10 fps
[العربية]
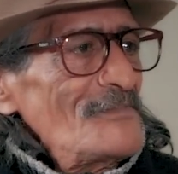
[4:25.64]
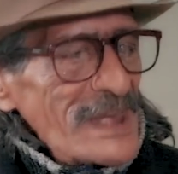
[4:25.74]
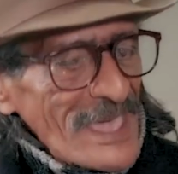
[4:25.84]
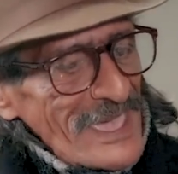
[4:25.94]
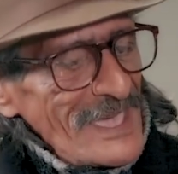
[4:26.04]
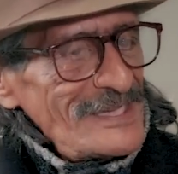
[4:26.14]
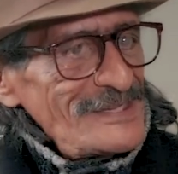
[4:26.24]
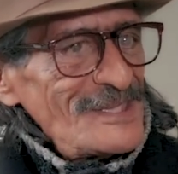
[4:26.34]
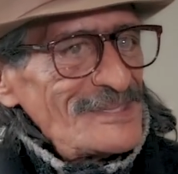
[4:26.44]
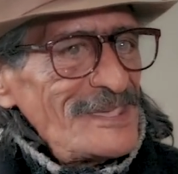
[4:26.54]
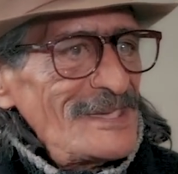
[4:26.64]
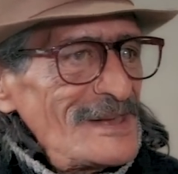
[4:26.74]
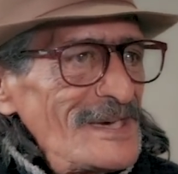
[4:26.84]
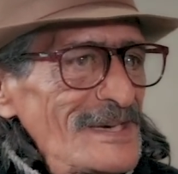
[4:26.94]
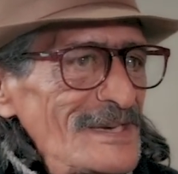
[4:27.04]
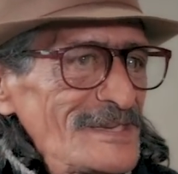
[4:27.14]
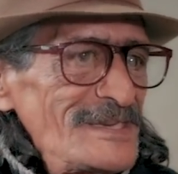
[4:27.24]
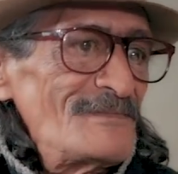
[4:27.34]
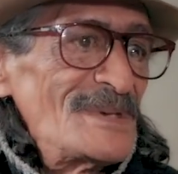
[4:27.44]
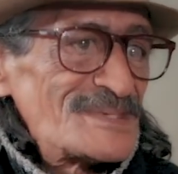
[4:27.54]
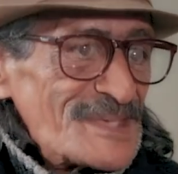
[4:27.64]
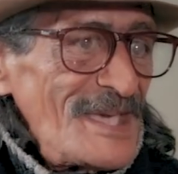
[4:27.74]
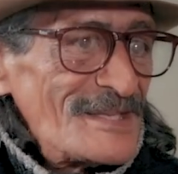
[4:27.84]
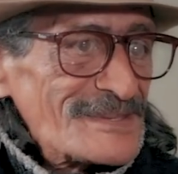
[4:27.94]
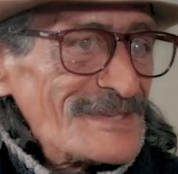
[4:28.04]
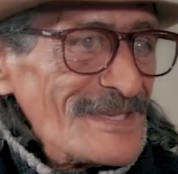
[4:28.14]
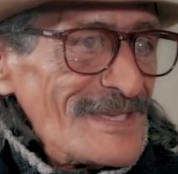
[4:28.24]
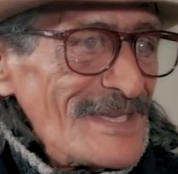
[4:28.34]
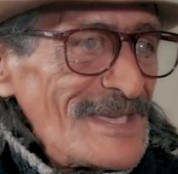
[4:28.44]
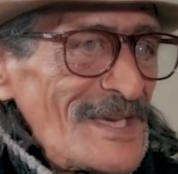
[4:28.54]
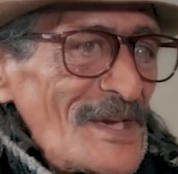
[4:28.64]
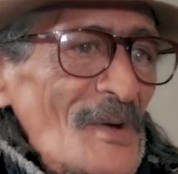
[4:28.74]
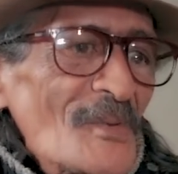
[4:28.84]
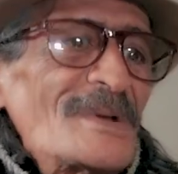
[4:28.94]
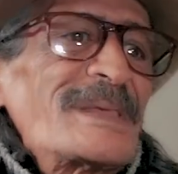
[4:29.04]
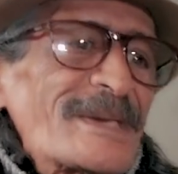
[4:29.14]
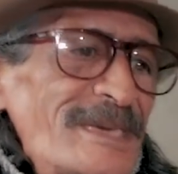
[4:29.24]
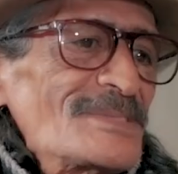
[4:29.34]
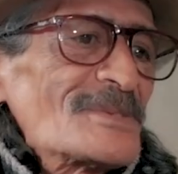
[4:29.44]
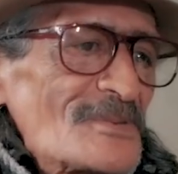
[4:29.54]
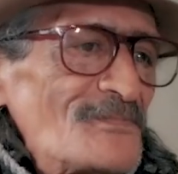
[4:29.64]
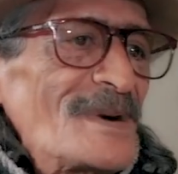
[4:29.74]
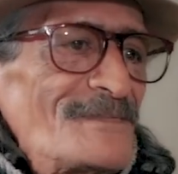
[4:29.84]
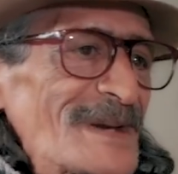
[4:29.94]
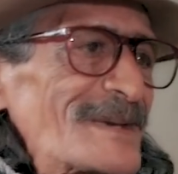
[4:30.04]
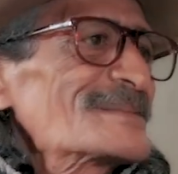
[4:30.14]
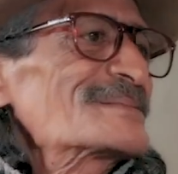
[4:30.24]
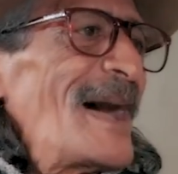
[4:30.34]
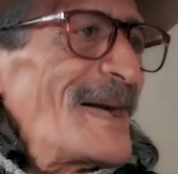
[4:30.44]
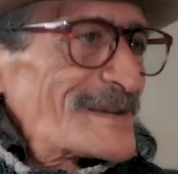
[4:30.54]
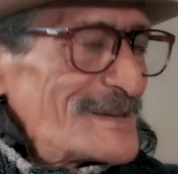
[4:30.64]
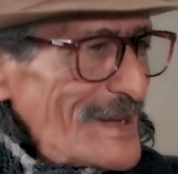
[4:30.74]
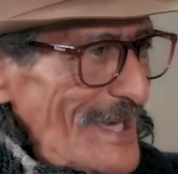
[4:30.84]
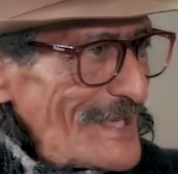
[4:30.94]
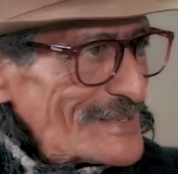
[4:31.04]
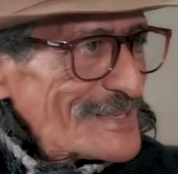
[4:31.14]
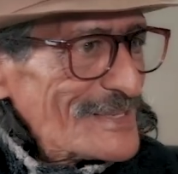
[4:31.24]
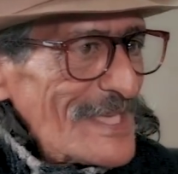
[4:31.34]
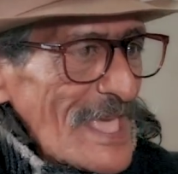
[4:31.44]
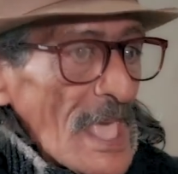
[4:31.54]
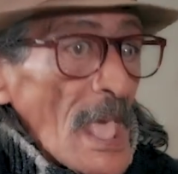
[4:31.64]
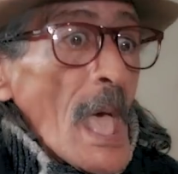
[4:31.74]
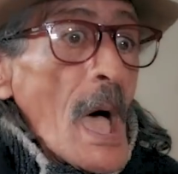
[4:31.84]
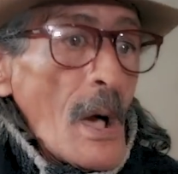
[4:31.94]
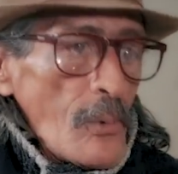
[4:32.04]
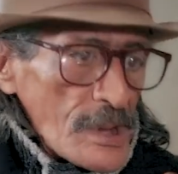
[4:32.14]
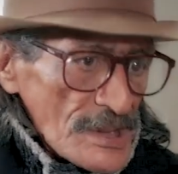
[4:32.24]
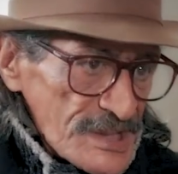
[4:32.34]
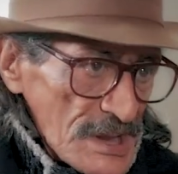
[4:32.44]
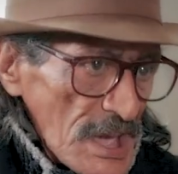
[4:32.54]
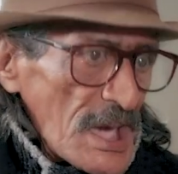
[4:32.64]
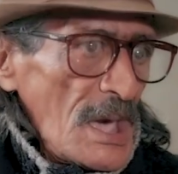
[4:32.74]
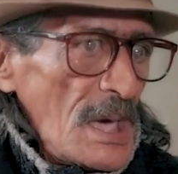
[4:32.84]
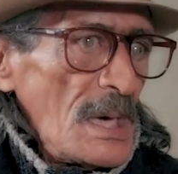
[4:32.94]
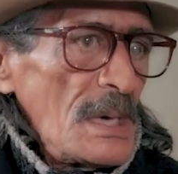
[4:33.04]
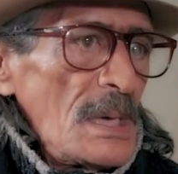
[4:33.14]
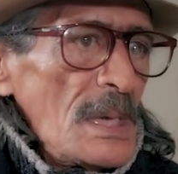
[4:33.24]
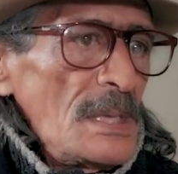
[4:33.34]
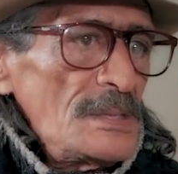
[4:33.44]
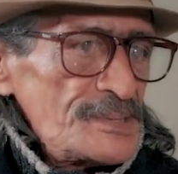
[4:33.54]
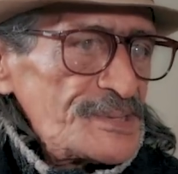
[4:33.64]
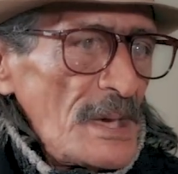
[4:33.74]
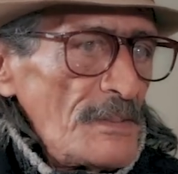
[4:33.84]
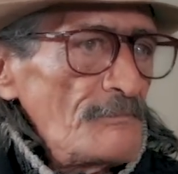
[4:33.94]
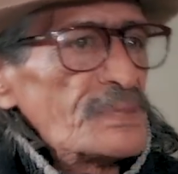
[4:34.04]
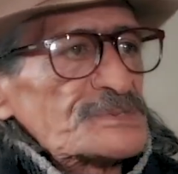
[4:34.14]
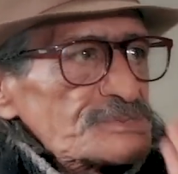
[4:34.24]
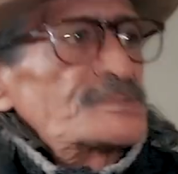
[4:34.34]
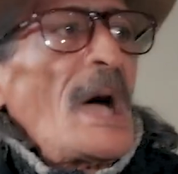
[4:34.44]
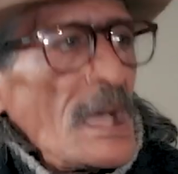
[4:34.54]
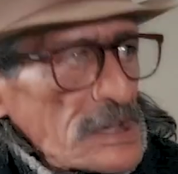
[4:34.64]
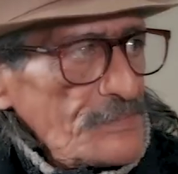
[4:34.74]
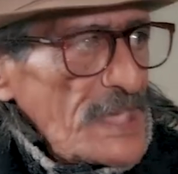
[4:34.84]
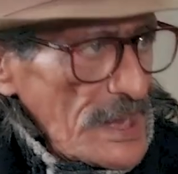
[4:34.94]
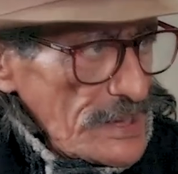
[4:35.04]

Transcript: من القاعدة ديالها هي مأساة ولكن ربما كتضحك الناس أو كتخلقها أنت باش تضحك بها